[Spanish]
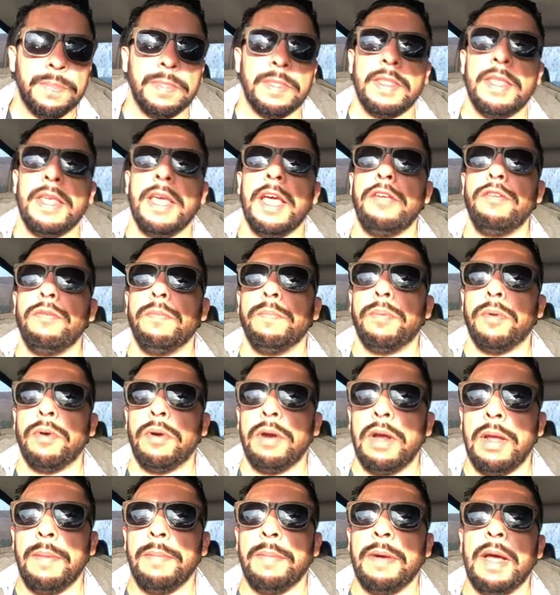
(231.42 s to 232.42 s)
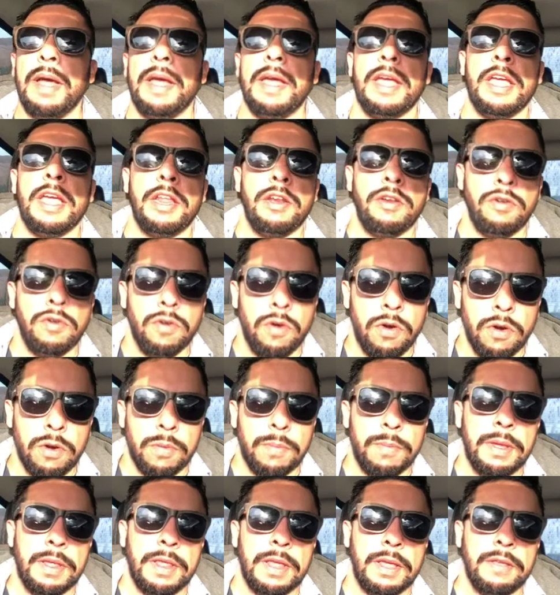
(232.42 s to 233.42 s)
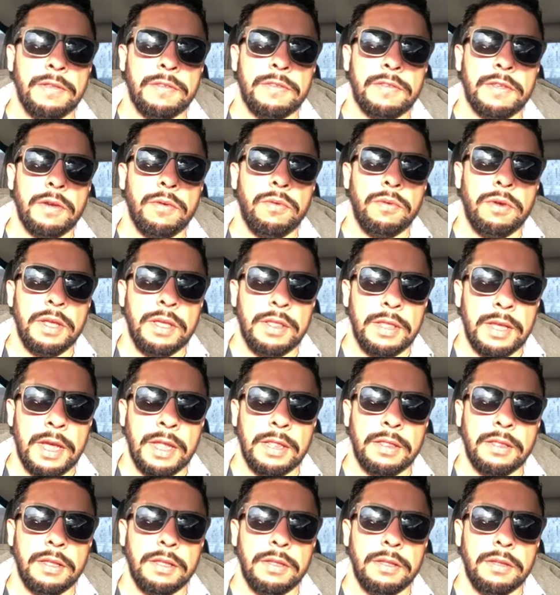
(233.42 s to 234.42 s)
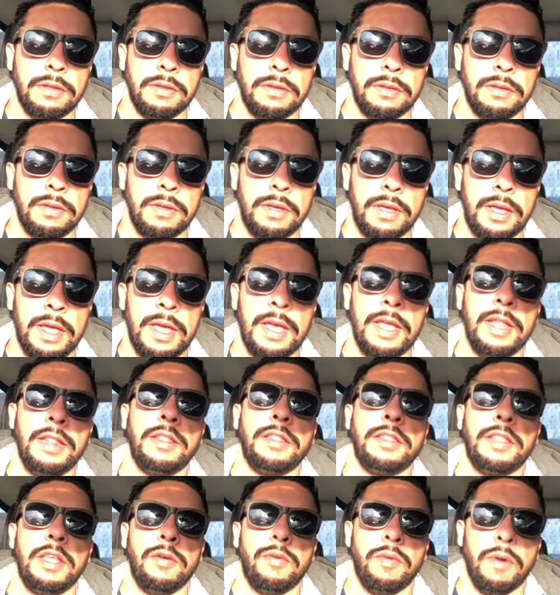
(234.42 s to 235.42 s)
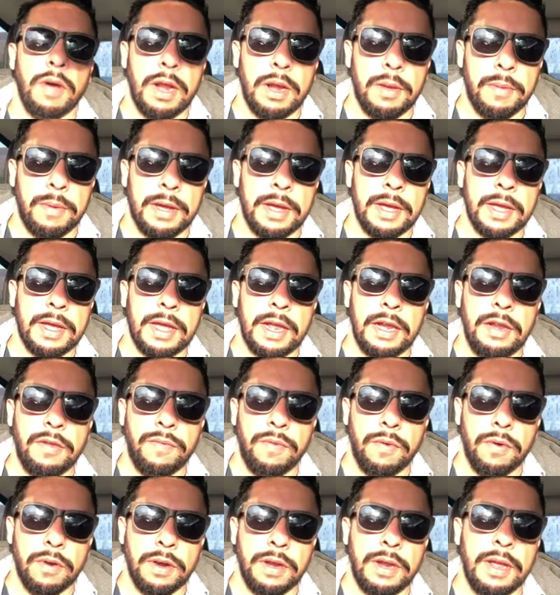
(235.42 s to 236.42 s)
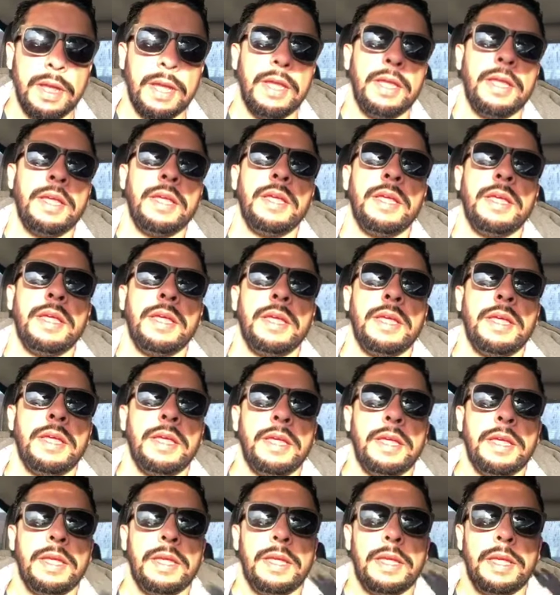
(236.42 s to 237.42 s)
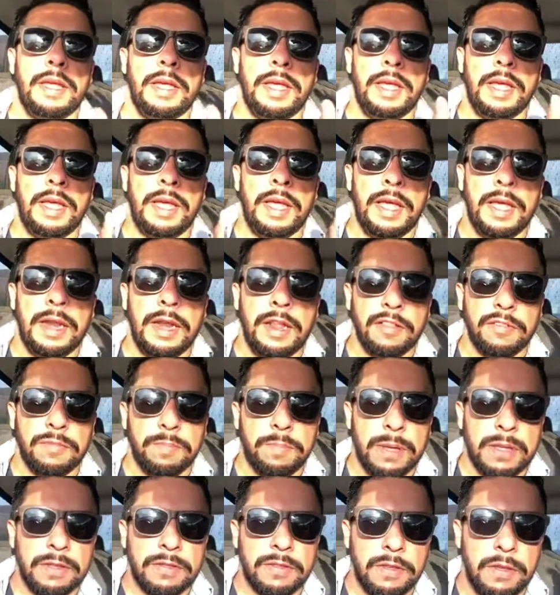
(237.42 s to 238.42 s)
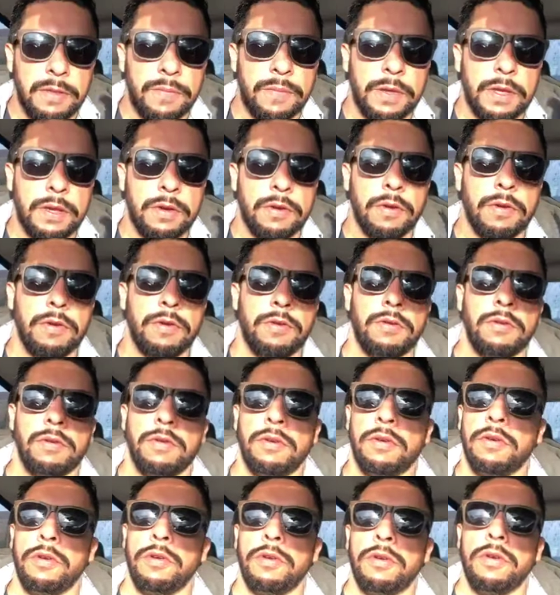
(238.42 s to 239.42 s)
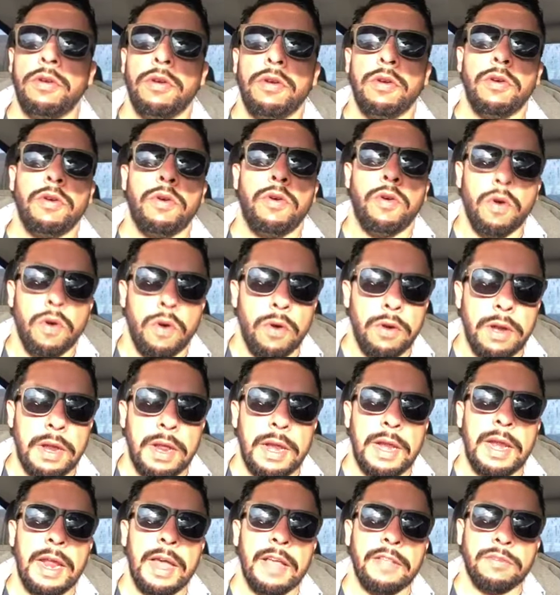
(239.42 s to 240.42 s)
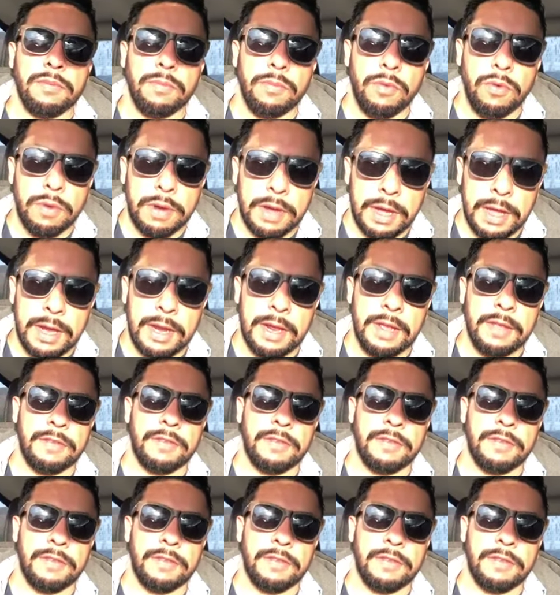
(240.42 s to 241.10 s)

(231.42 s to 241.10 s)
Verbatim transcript: ya hay un problema enorme de inseguridad en Tijuana, Baja California, en específico con las mujeres,